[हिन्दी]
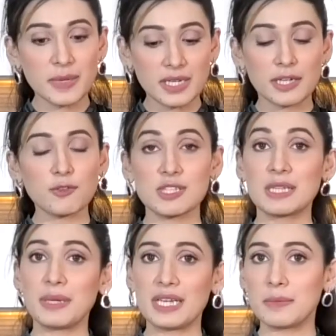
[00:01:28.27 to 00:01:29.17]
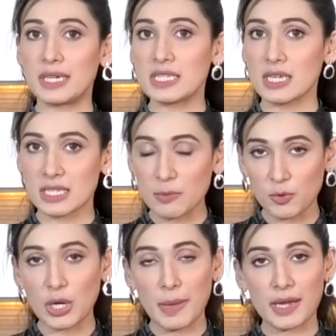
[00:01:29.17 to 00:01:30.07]
बना रही हूँ तो इसलिए मैंने एक बड़े साइज़ का
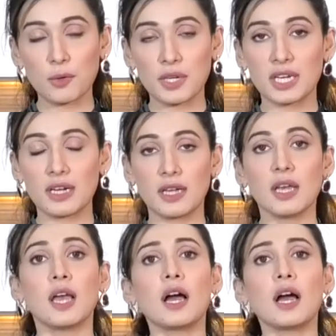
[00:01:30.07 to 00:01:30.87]
पूरा मैंगो लिया है